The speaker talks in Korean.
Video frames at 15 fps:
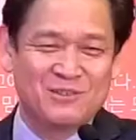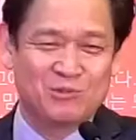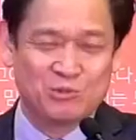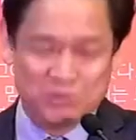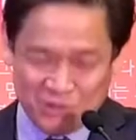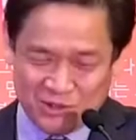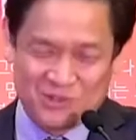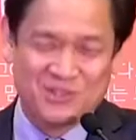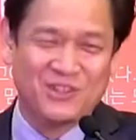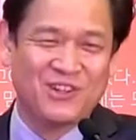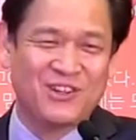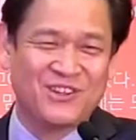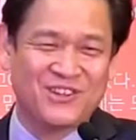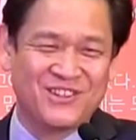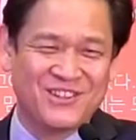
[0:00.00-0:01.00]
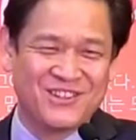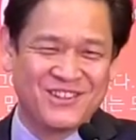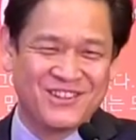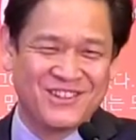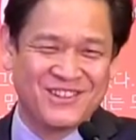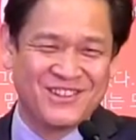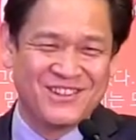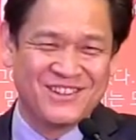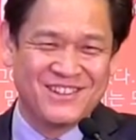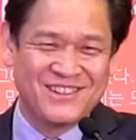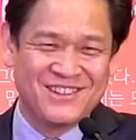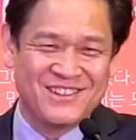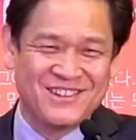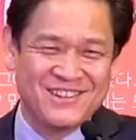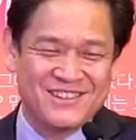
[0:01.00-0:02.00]
죽었어요.
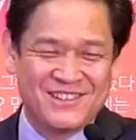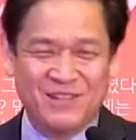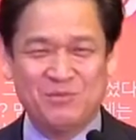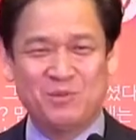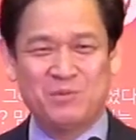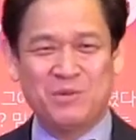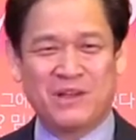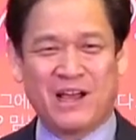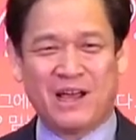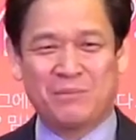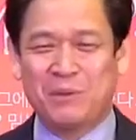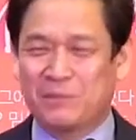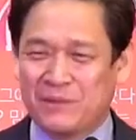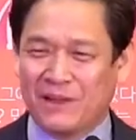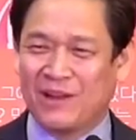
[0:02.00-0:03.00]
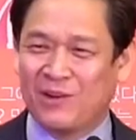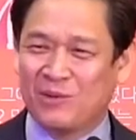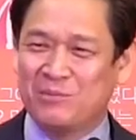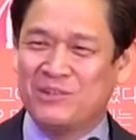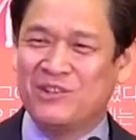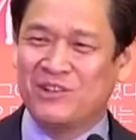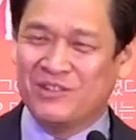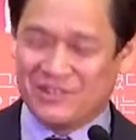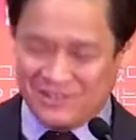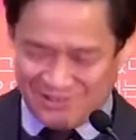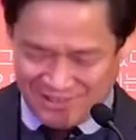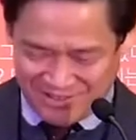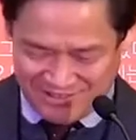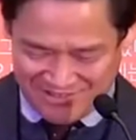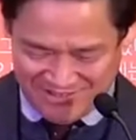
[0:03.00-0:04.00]
나는 분명 가볍다라고
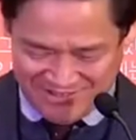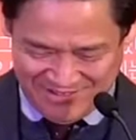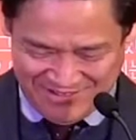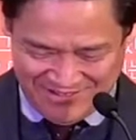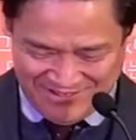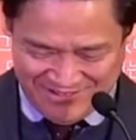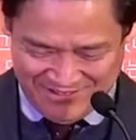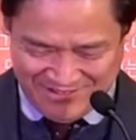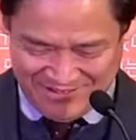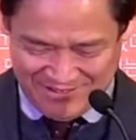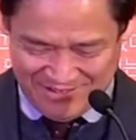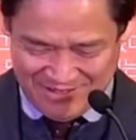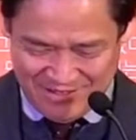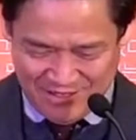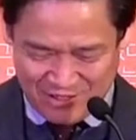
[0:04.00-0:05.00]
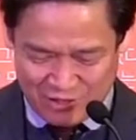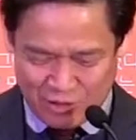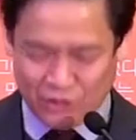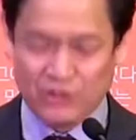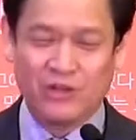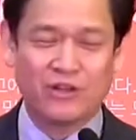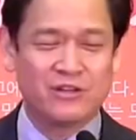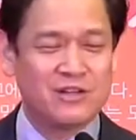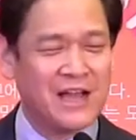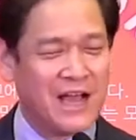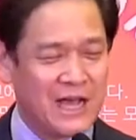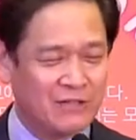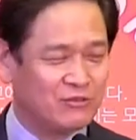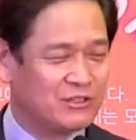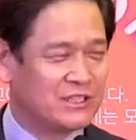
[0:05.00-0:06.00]
믿었는데 경영을
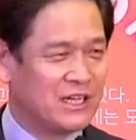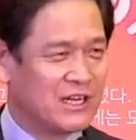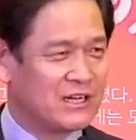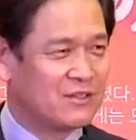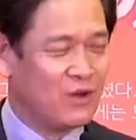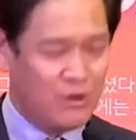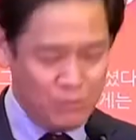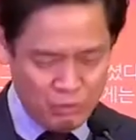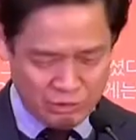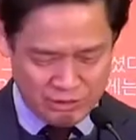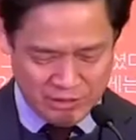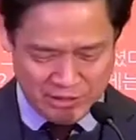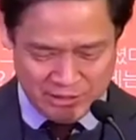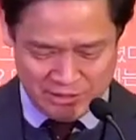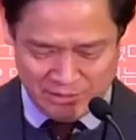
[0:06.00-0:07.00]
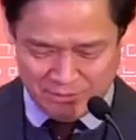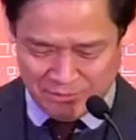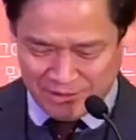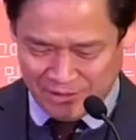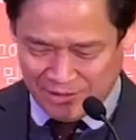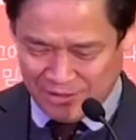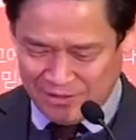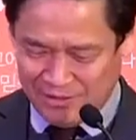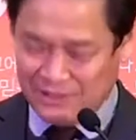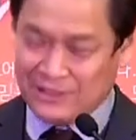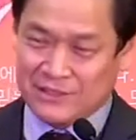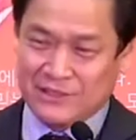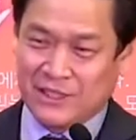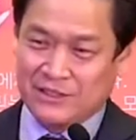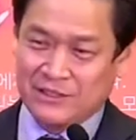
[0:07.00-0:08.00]
아주 잘하는 허모 씨가 있습니다.
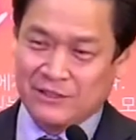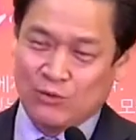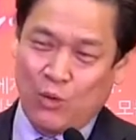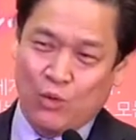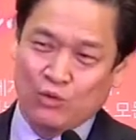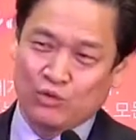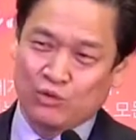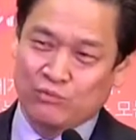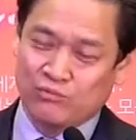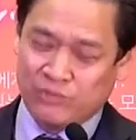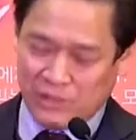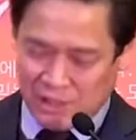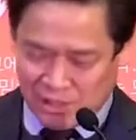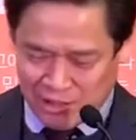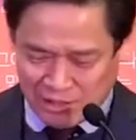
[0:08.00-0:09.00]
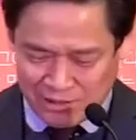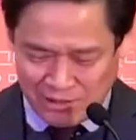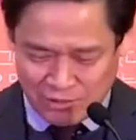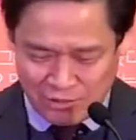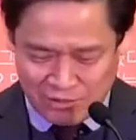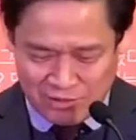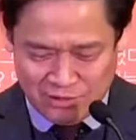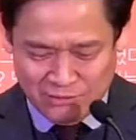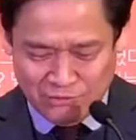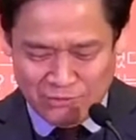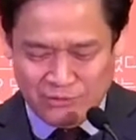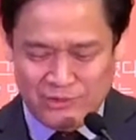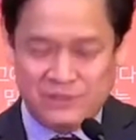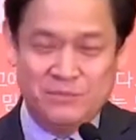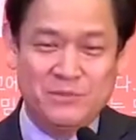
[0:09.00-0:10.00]
자신은 공중 부양을 한다고 큰
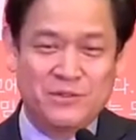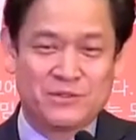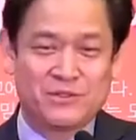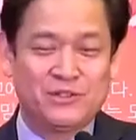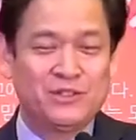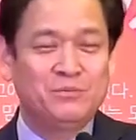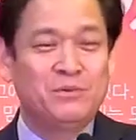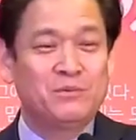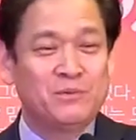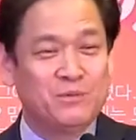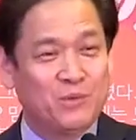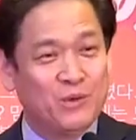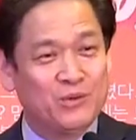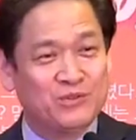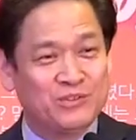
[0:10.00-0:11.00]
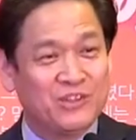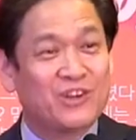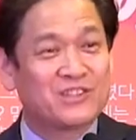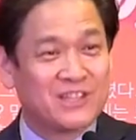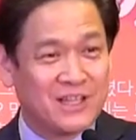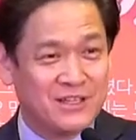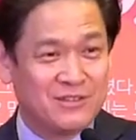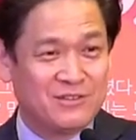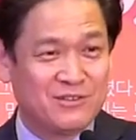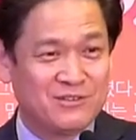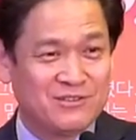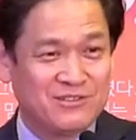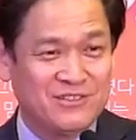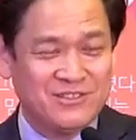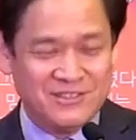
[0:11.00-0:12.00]
소리를 치면서 시범을 보여주는 영상이
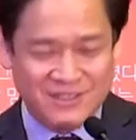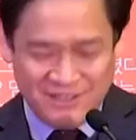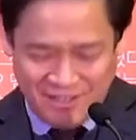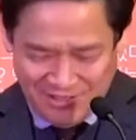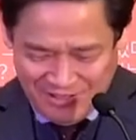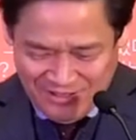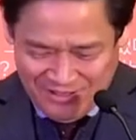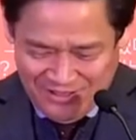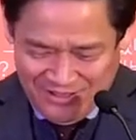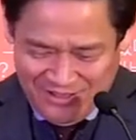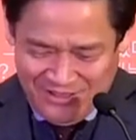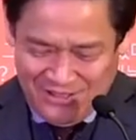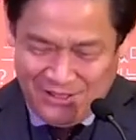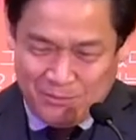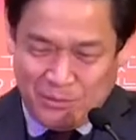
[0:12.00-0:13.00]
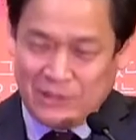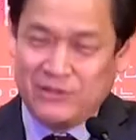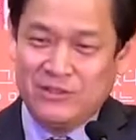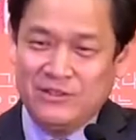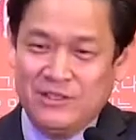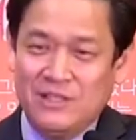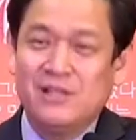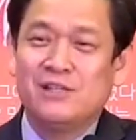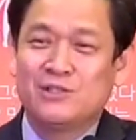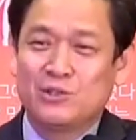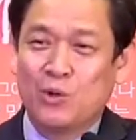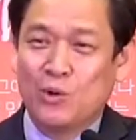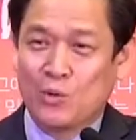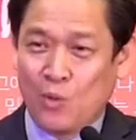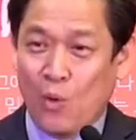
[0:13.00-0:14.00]
있거든요. 봤더니
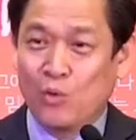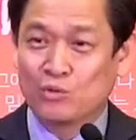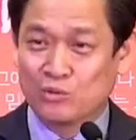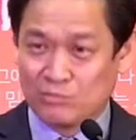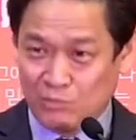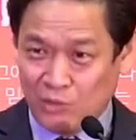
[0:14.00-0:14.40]
1초 공중